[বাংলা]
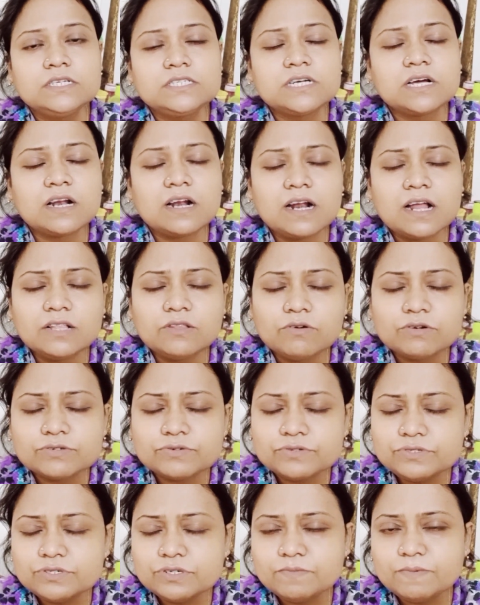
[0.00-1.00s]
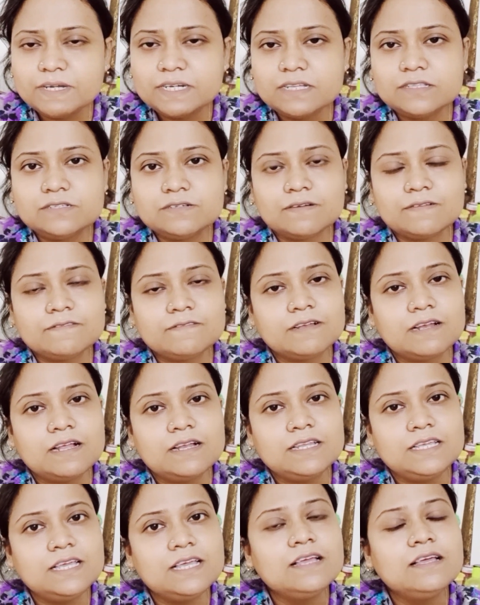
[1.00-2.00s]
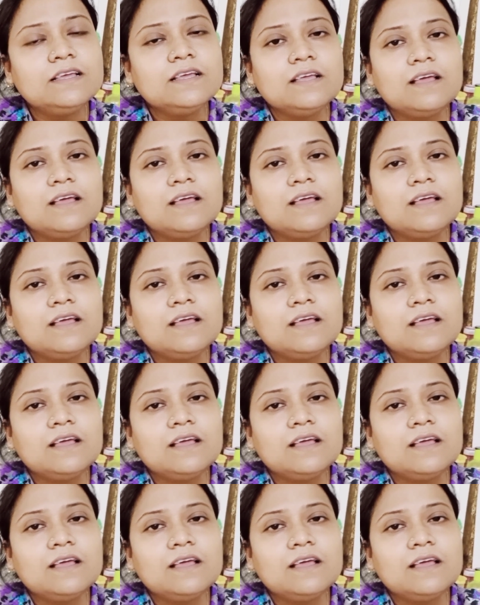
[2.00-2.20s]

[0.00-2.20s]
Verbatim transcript: সারা রাত অসহ্য পেটের যন্ত্রণা নিয়ে